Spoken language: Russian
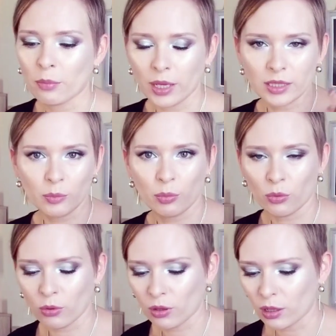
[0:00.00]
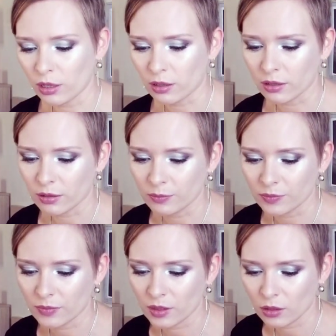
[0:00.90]
Это по э,
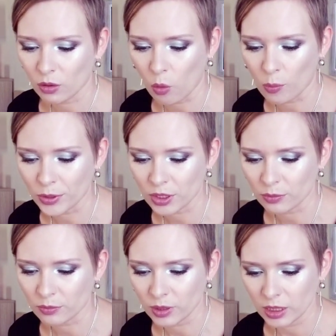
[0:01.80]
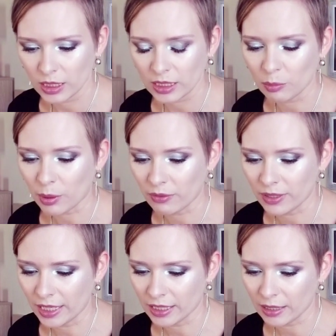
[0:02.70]
общим
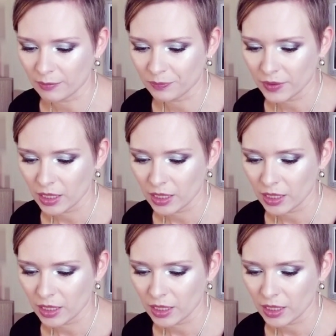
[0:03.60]
направлениям.